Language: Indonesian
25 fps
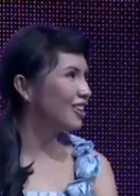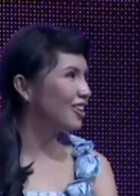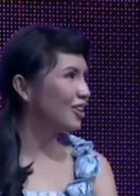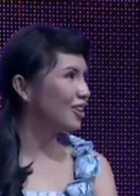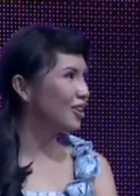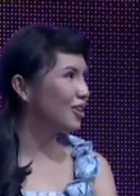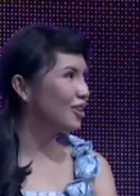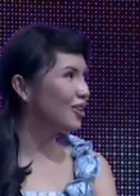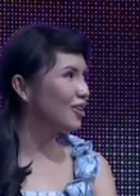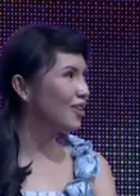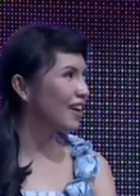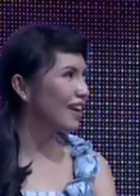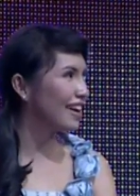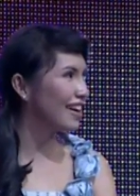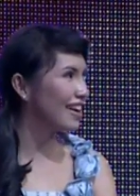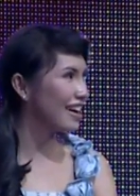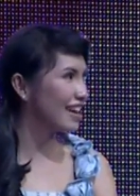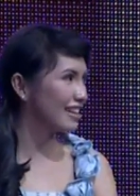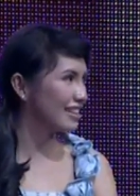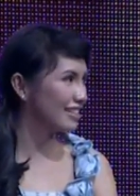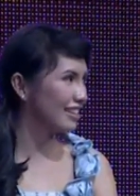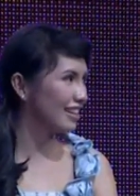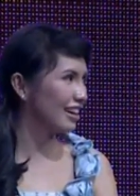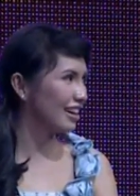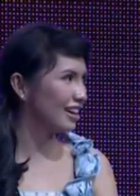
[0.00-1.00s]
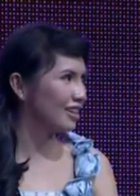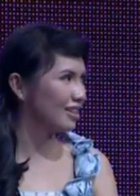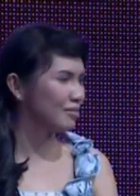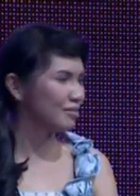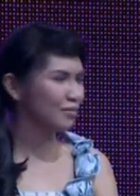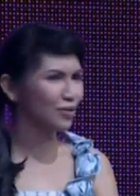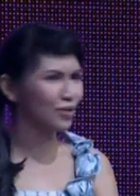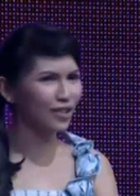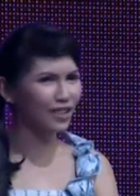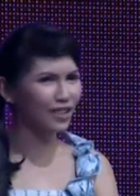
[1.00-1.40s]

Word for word: Bener ya oh, warnanya. itu? warnanya.